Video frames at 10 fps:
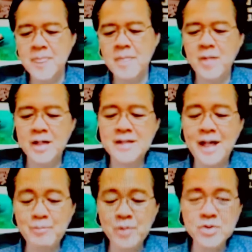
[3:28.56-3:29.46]
Di ba?
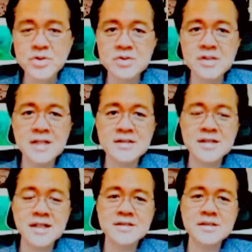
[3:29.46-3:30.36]
Tapos,
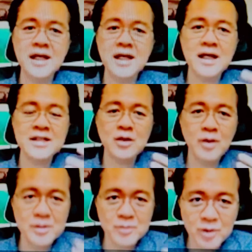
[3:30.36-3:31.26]
na-stress na nga yung
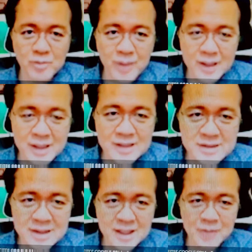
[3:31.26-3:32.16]
katawan mo,
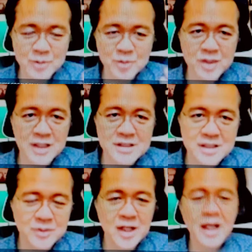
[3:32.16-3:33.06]
pagising, dami mo
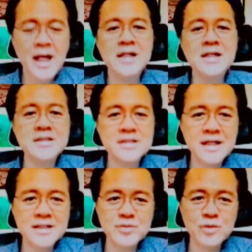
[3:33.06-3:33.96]
iniisip,
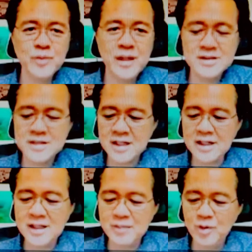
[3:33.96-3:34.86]
ini-stress mo pa yung
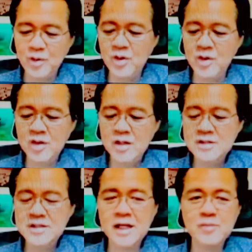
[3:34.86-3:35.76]
sarili mo.
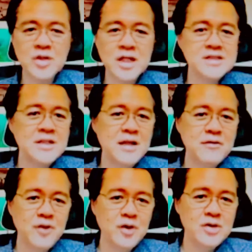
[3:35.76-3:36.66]
Check mo ng
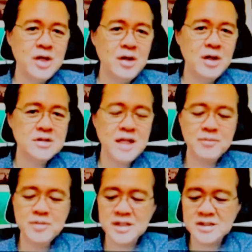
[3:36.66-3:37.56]
cellphone, o ano
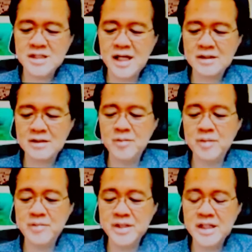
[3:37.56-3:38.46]
sabi sa chat, o
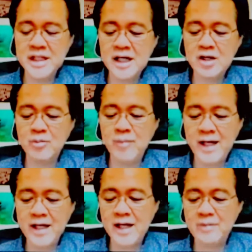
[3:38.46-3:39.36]
may meeting ka na
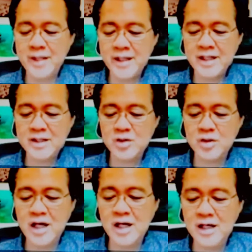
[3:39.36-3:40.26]
umaga, may ganito
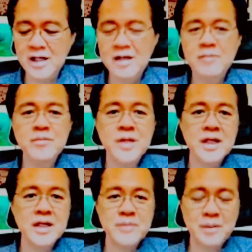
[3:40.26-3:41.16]
ka,
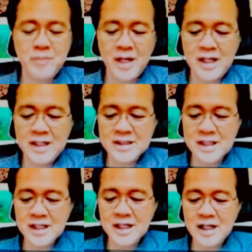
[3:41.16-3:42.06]
may
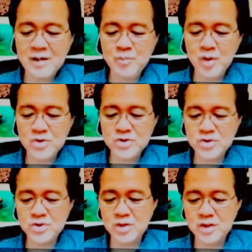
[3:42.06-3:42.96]
napagalitan ka ng
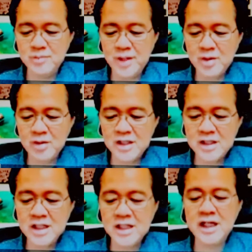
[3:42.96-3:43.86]
boss o meron ka
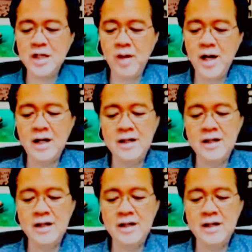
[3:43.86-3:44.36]
hindi ginawa,